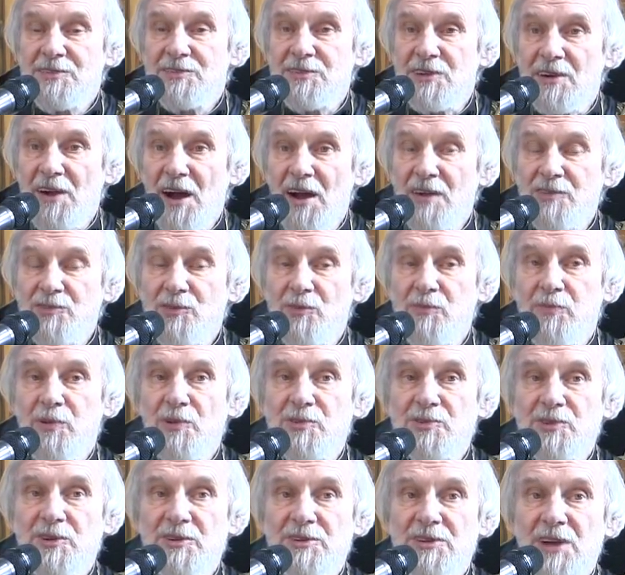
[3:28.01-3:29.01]
сразу
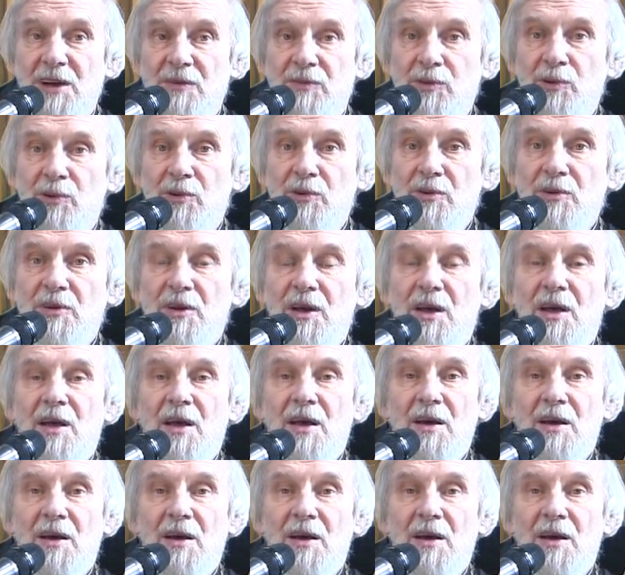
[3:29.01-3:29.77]
после того,